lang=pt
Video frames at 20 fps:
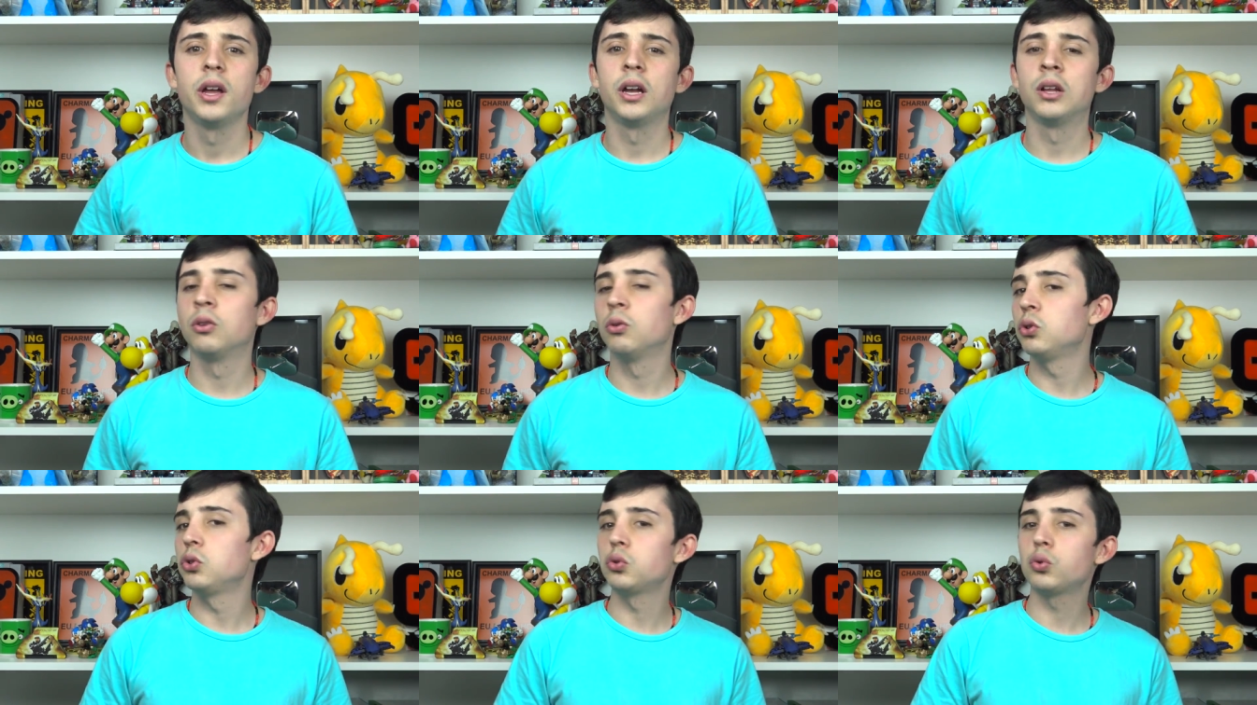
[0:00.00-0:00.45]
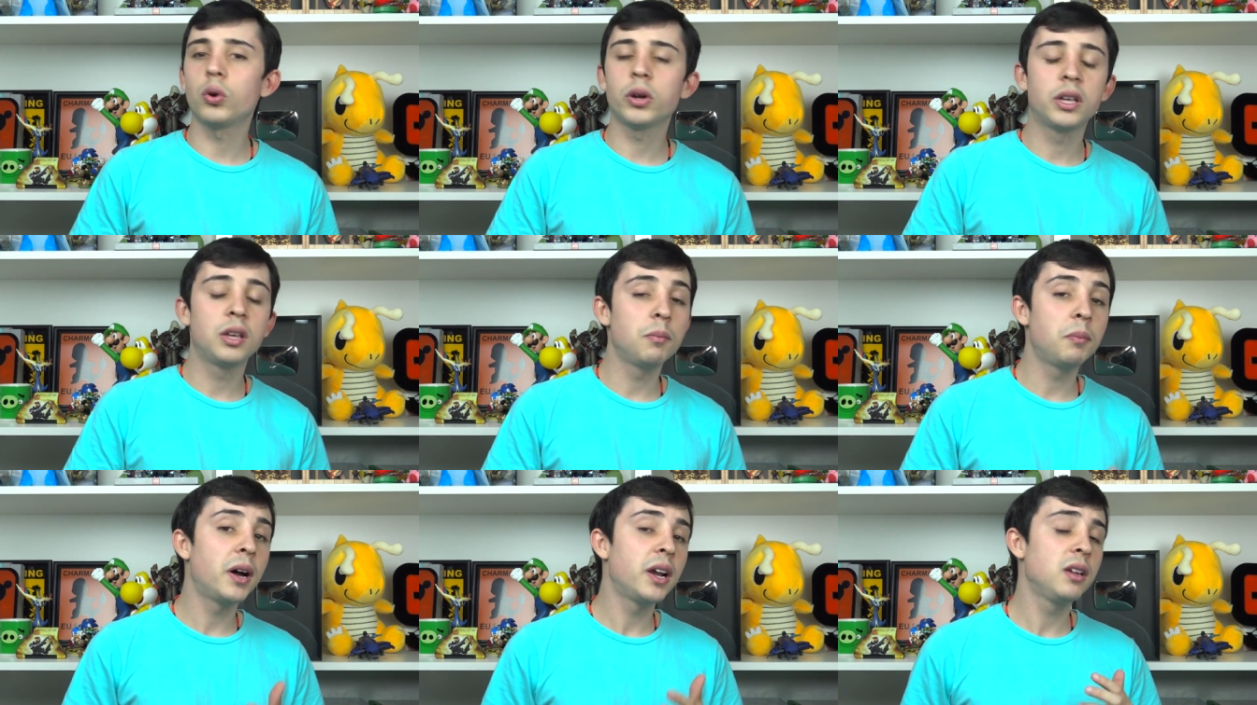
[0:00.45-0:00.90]
Eu não estou
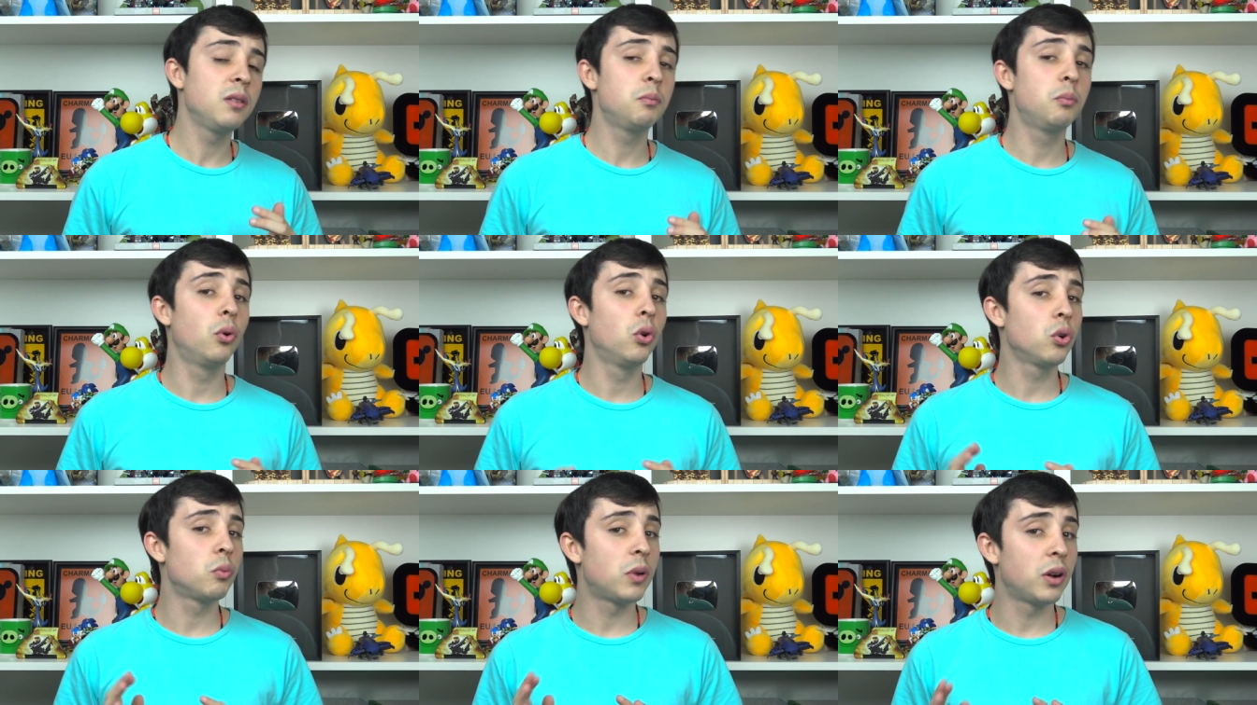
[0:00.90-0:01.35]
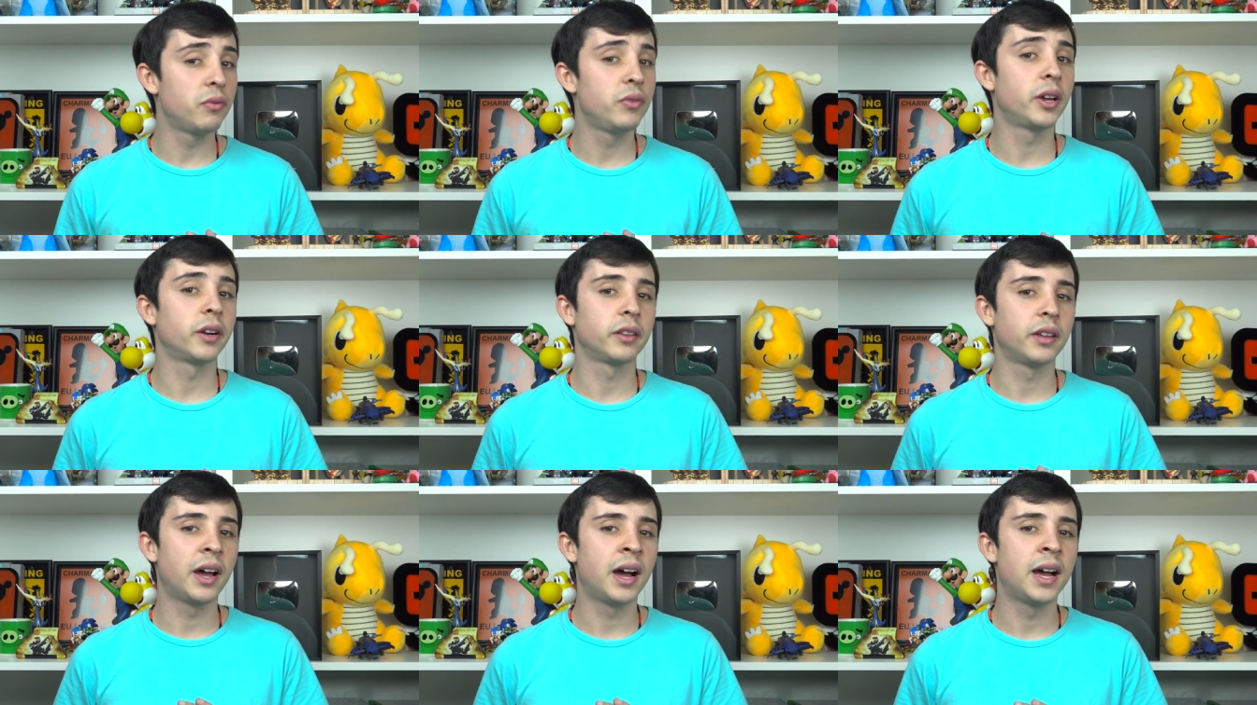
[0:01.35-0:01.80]
aqui para impor uma
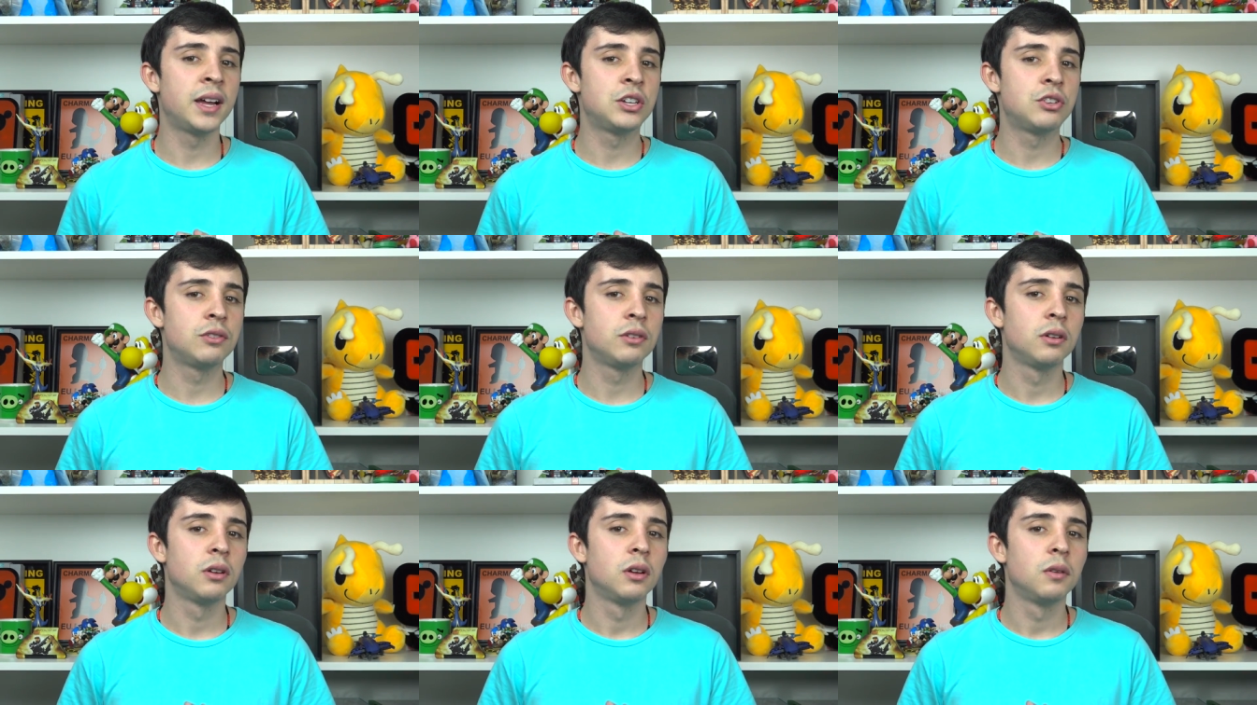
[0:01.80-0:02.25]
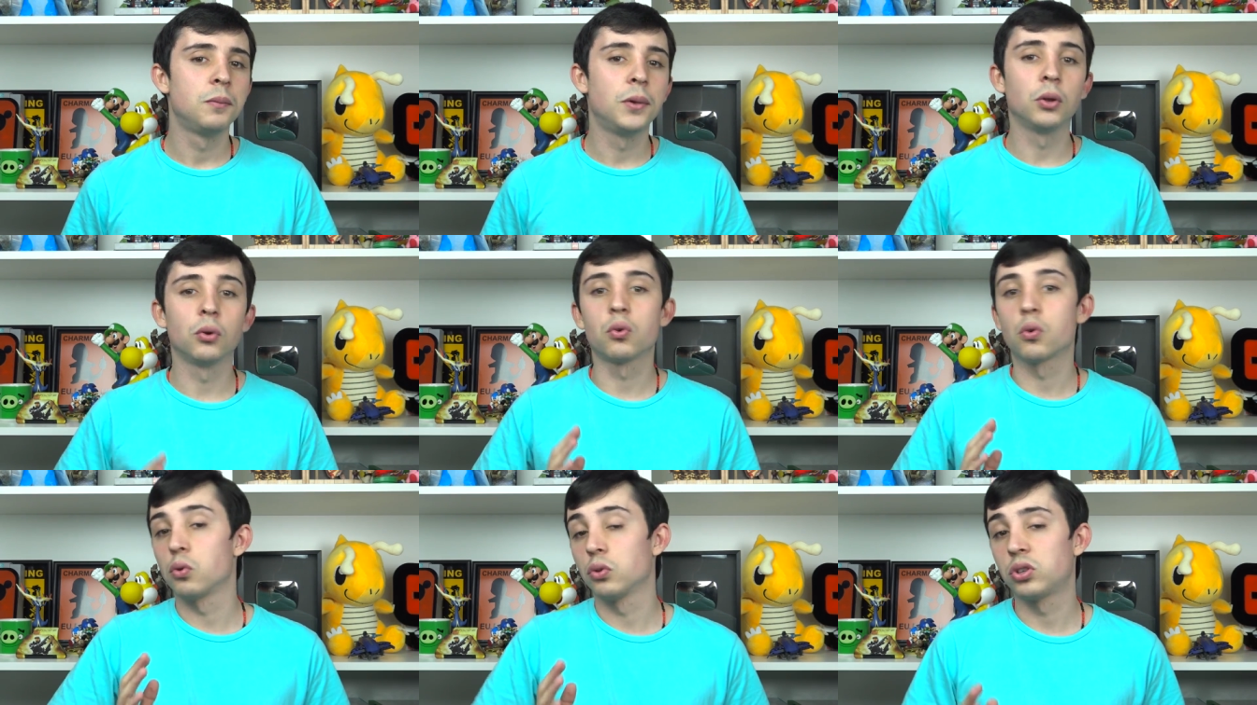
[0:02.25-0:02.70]
verdade
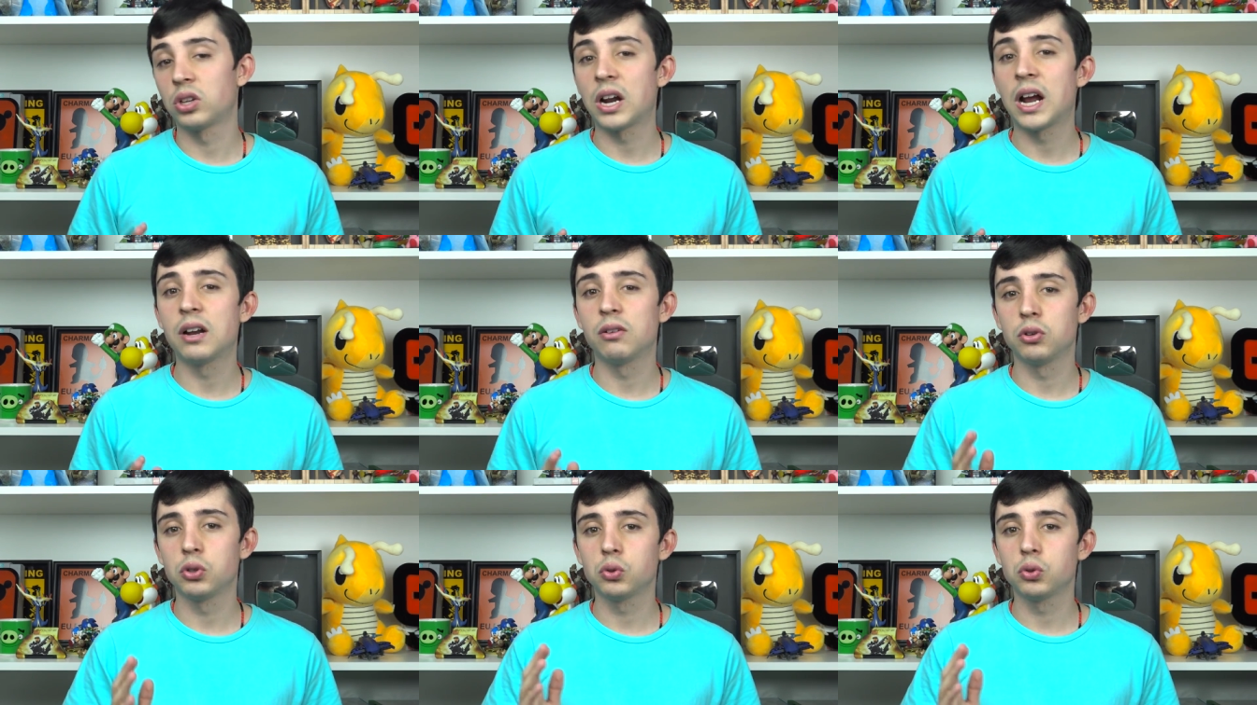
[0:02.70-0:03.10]
pelo contrário,